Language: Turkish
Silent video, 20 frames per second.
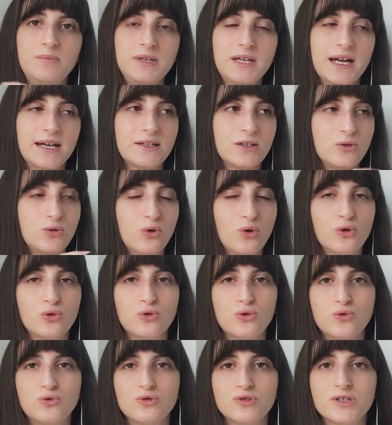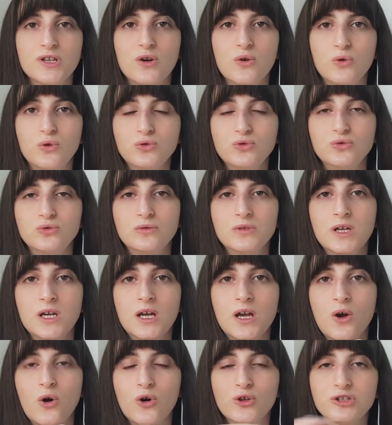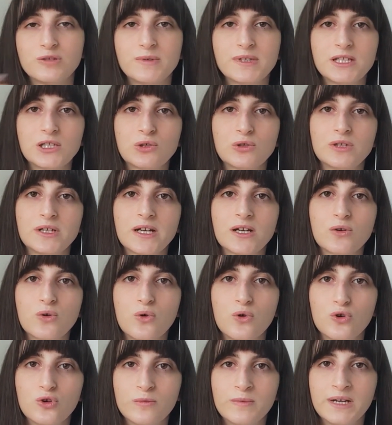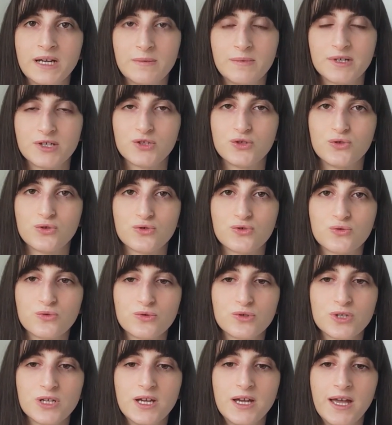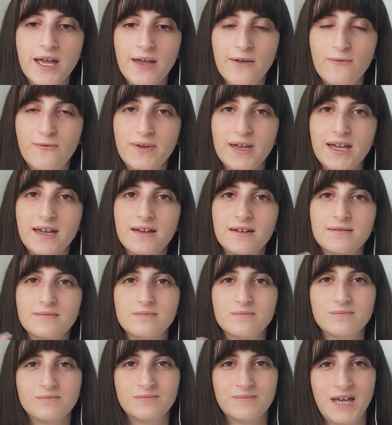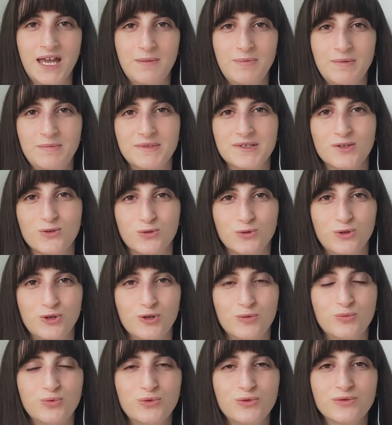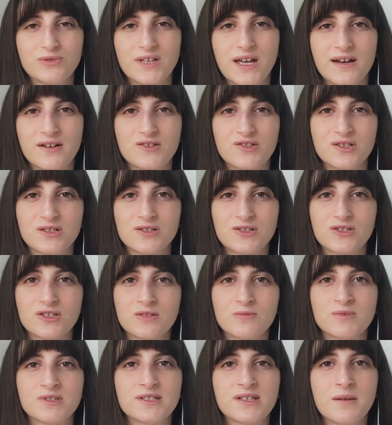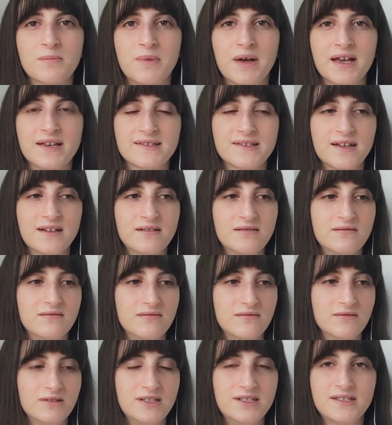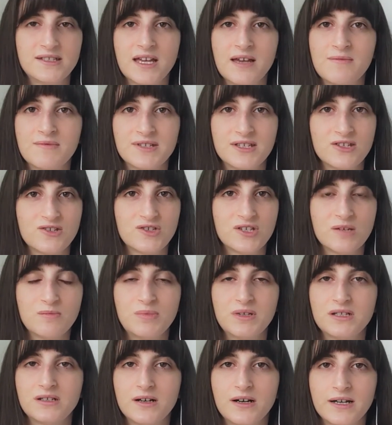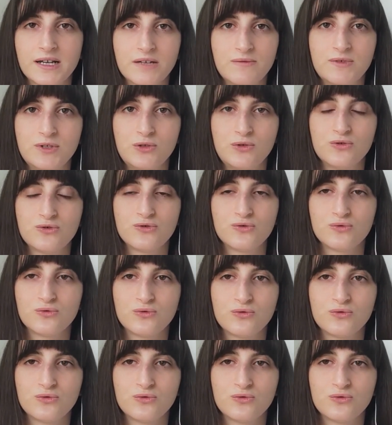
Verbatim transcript: bir yerde gördüğünüzde onu otomatik olarak okumaya başlıyorsunuz ve Hepimize oluyor bu. Ders çalıştığımızda bazen istemsizce bir ara veriyoruz